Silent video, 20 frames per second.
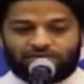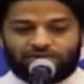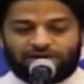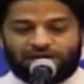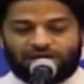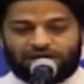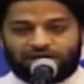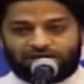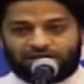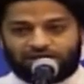
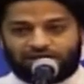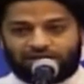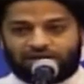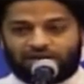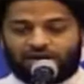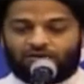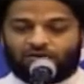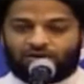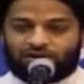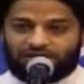الحسن
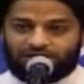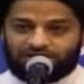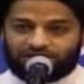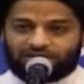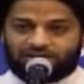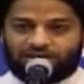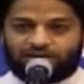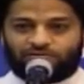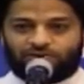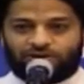أو
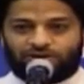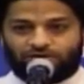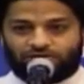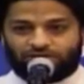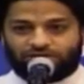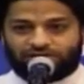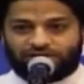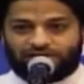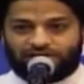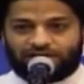الحسن
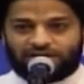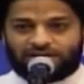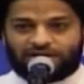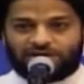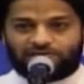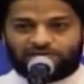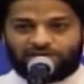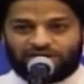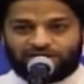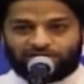والحسين
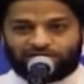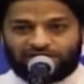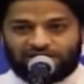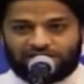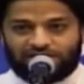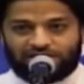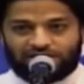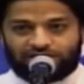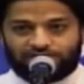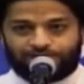
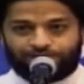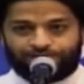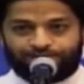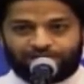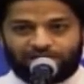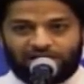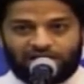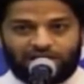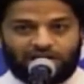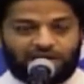إمامان
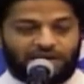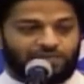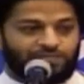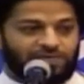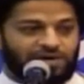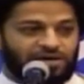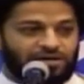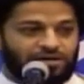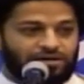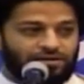قام